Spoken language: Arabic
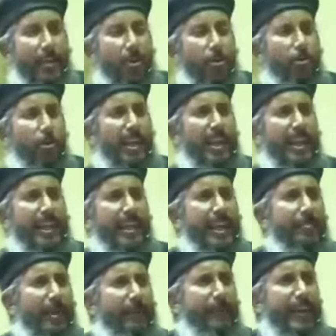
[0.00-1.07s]
كل
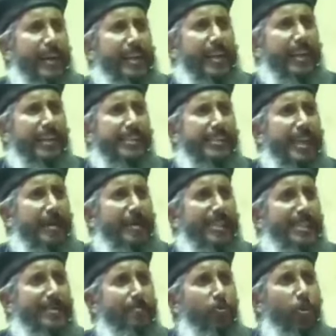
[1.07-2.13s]
كلمة في الكنيسة
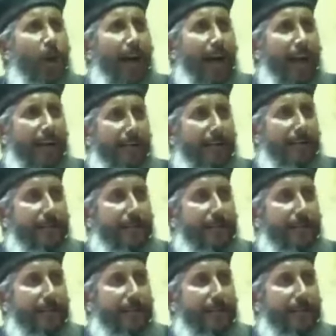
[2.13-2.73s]
مسموعة